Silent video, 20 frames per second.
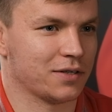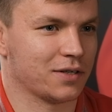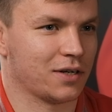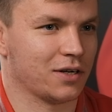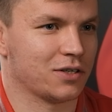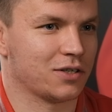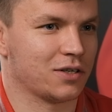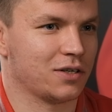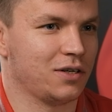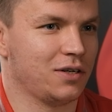
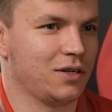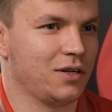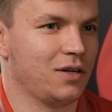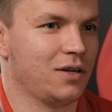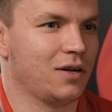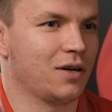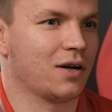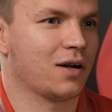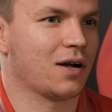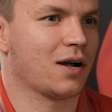
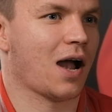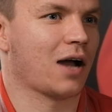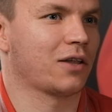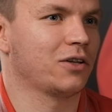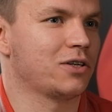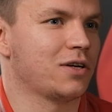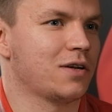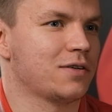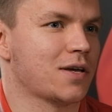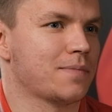Расскажи, как
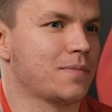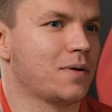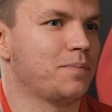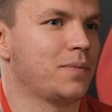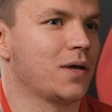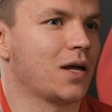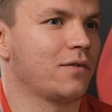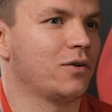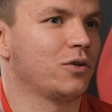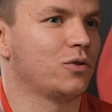начались самые
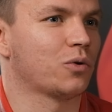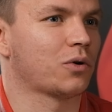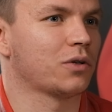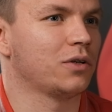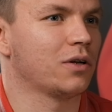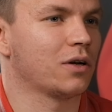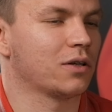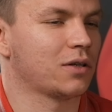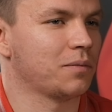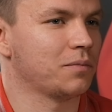первые
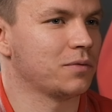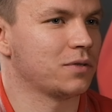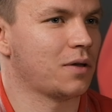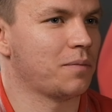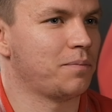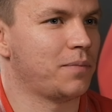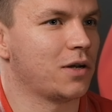турниры, там, не